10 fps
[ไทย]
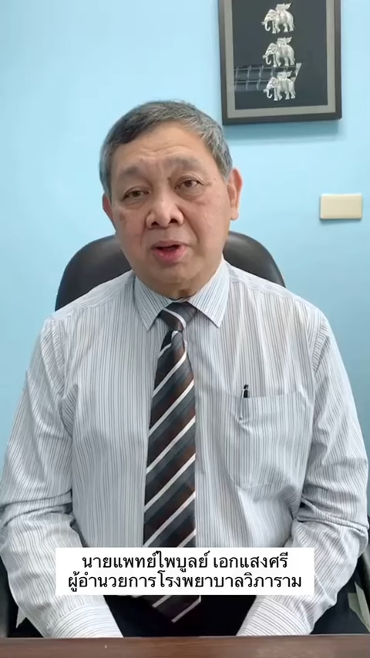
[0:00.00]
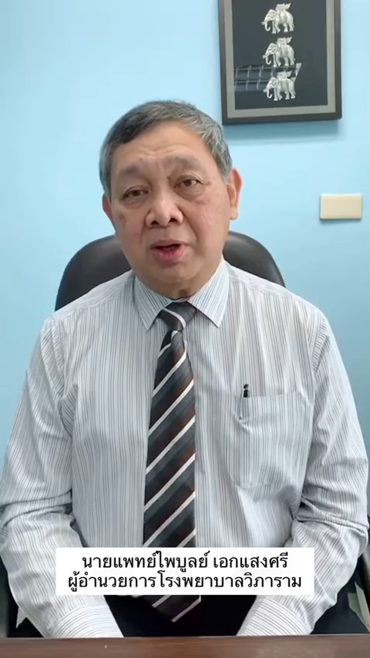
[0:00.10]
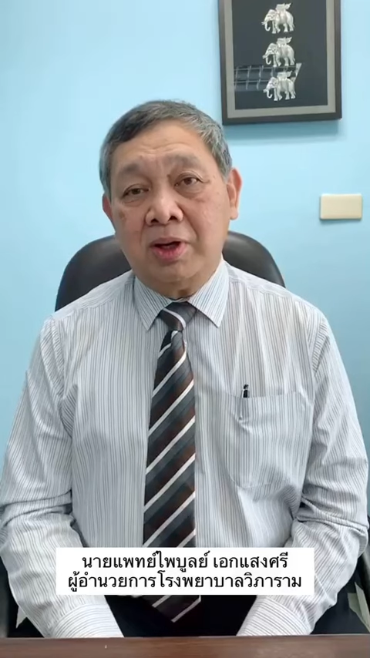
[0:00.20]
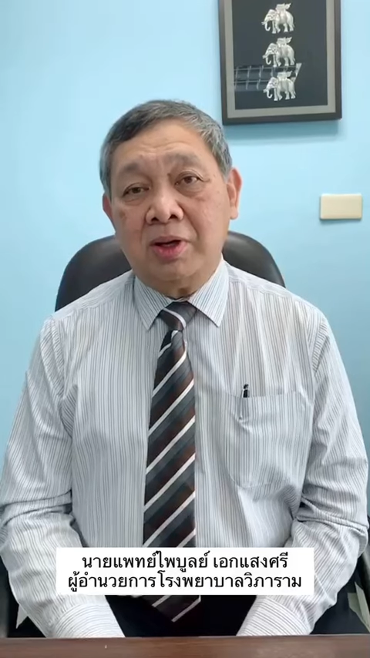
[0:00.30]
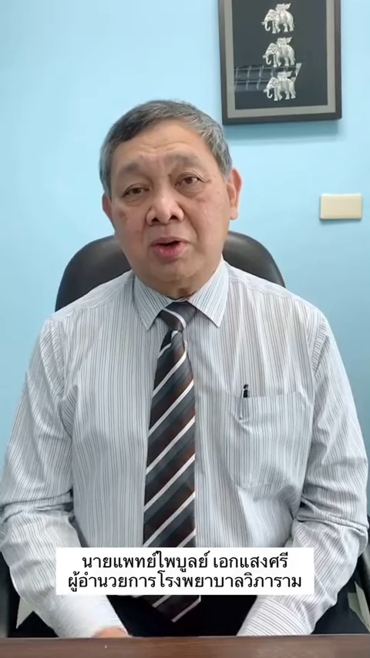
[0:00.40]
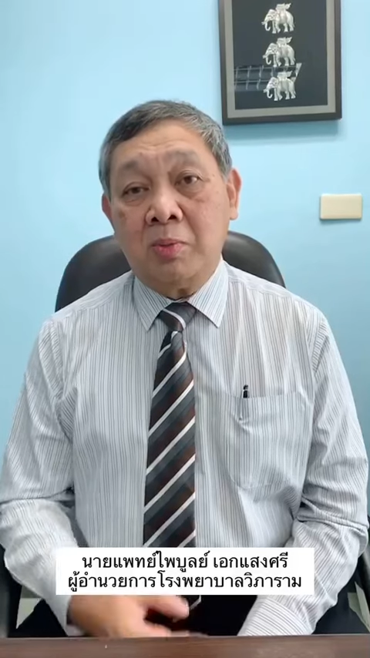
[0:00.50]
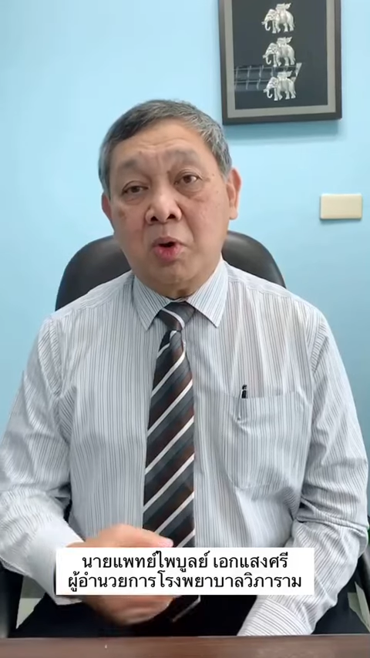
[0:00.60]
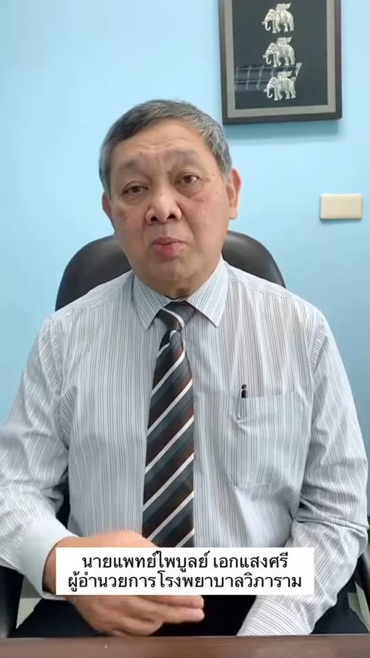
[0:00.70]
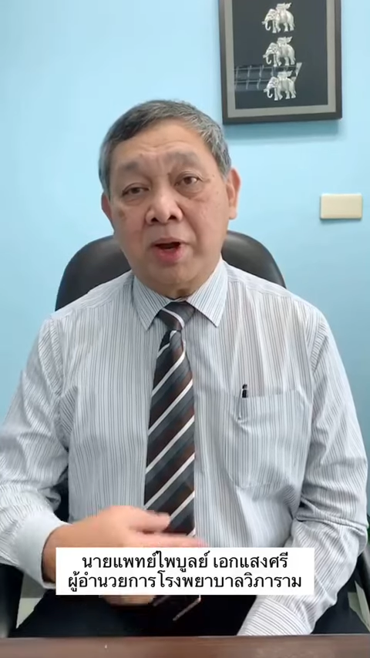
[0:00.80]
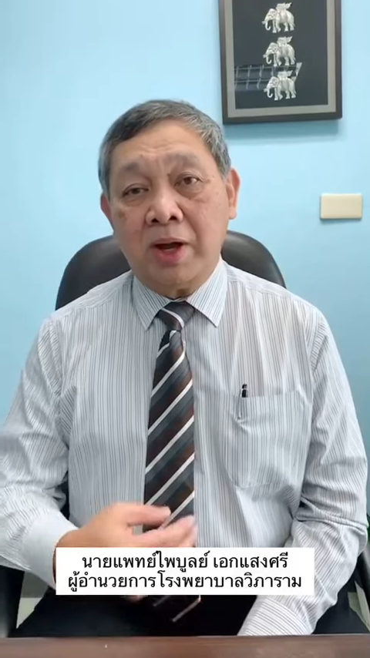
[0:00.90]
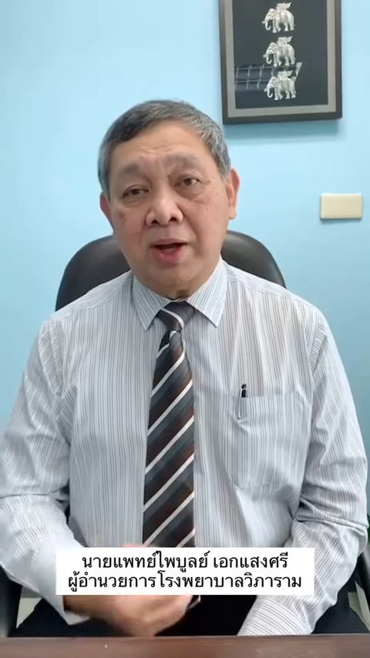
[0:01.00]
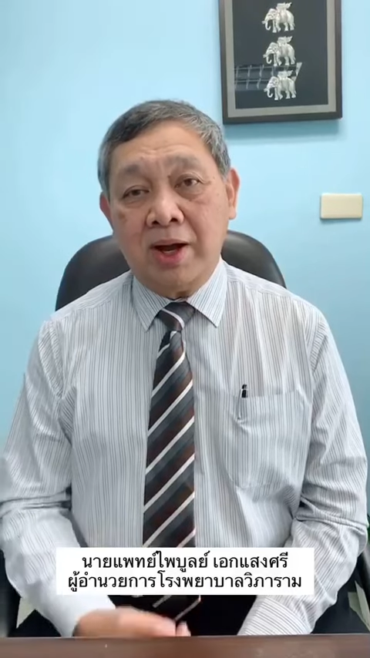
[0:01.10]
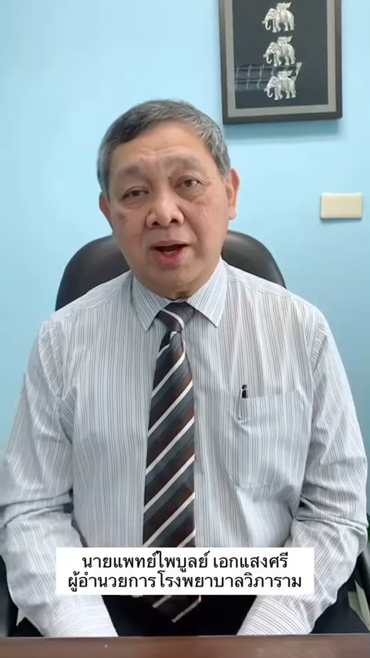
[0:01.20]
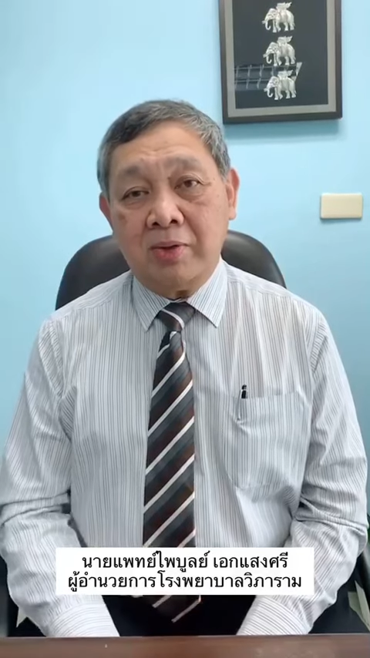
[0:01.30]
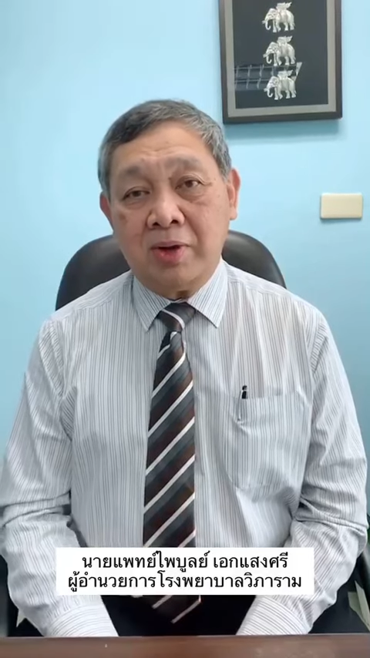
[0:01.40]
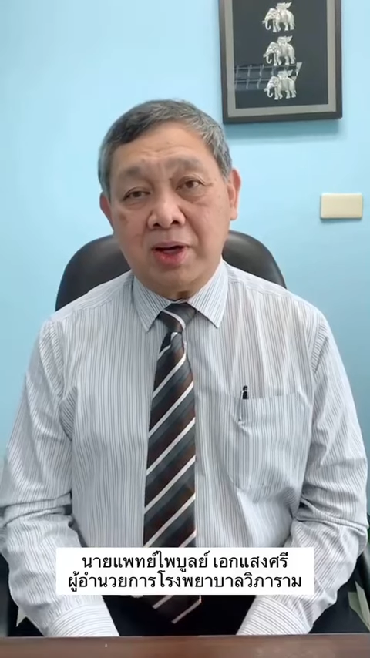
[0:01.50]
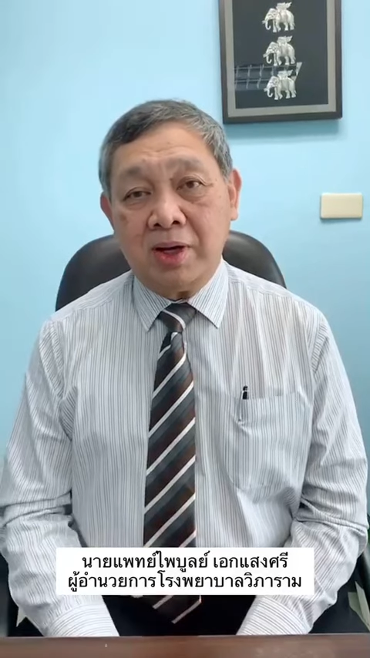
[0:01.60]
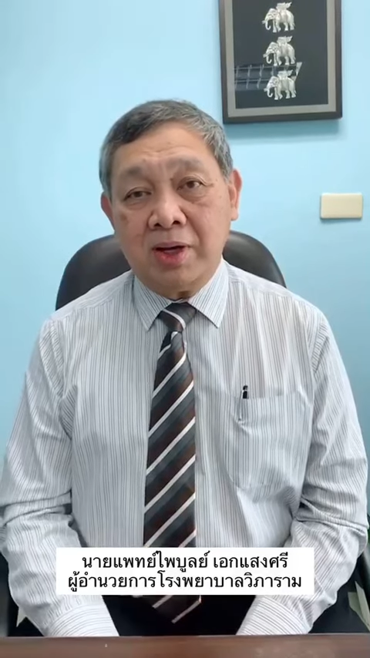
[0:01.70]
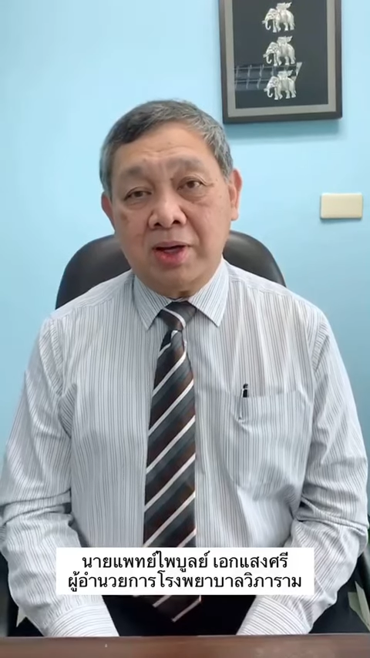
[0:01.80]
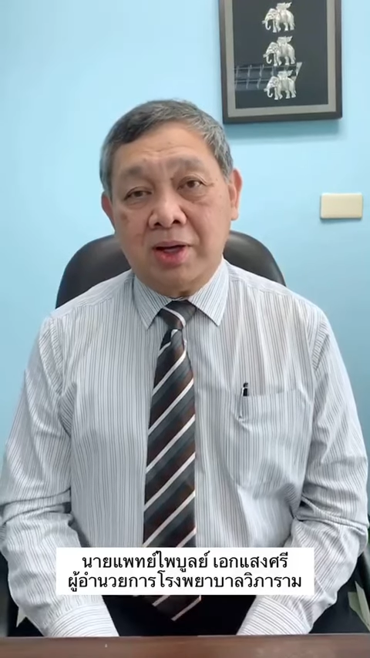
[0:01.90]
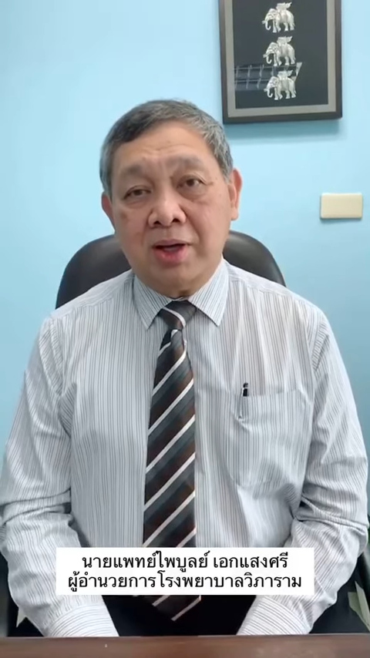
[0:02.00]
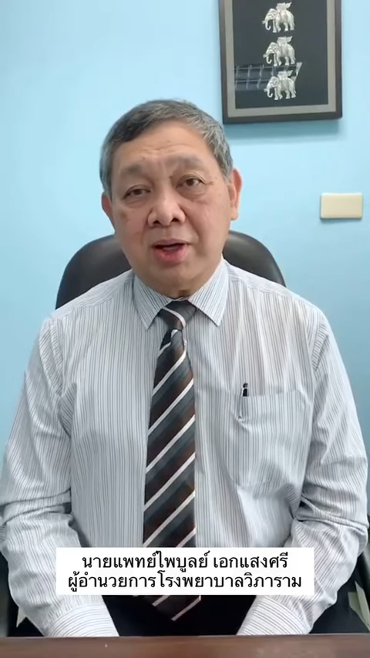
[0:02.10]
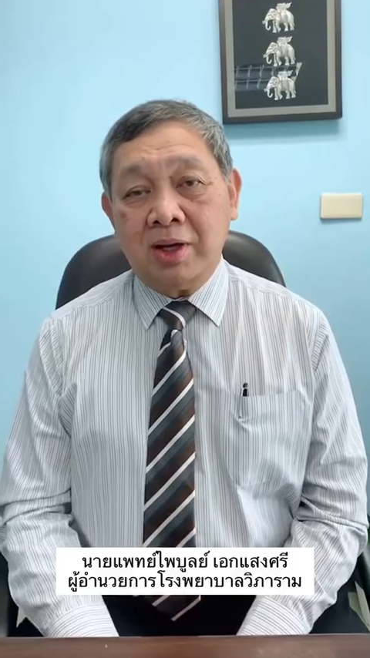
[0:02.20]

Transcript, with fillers: คราวนี้เราก็มองไปข้างหน้าว่า เอ๊ะ